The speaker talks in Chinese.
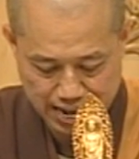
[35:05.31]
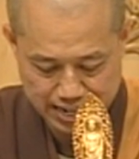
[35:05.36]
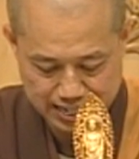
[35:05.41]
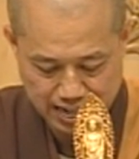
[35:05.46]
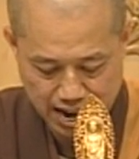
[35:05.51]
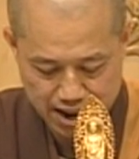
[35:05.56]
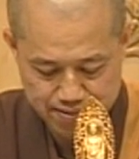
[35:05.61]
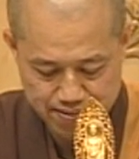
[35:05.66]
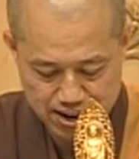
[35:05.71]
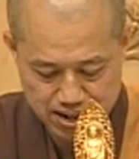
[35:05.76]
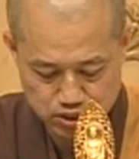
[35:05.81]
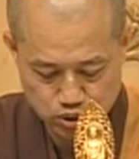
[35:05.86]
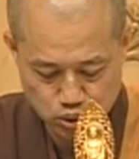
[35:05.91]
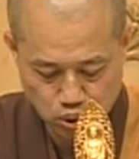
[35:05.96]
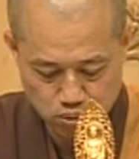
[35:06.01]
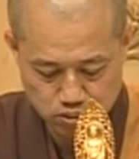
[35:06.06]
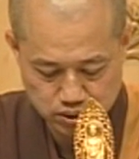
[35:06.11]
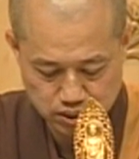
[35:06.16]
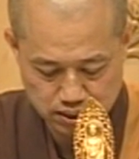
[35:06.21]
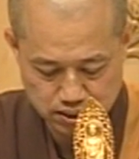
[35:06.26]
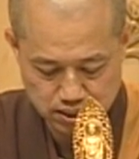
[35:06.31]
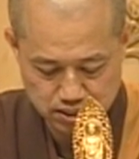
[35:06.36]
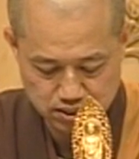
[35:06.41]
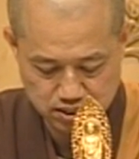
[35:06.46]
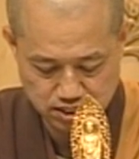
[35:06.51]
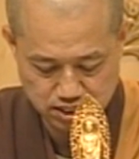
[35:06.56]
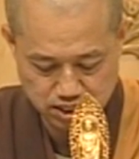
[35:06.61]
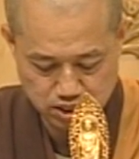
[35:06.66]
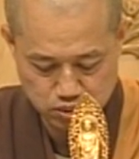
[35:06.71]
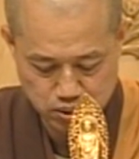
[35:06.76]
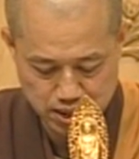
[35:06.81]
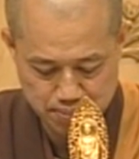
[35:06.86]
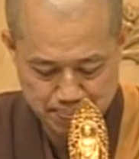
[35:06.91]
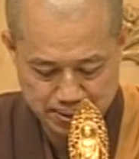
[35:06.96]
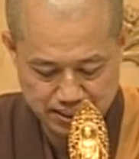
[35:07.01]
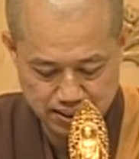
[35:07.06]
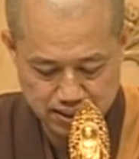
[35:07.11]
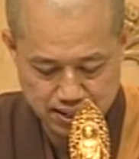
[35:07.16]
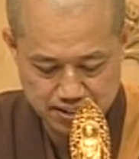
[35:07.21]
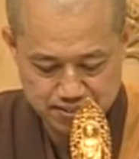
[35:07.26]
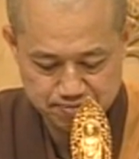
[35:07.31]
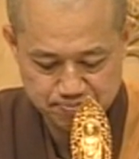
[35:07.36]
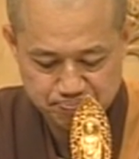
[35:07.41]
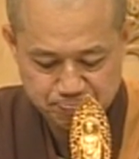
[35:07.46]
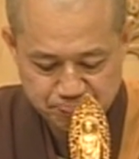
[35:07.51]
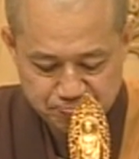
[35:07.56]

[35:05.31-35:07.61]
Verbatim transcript: 来开发众生的智慧明灯。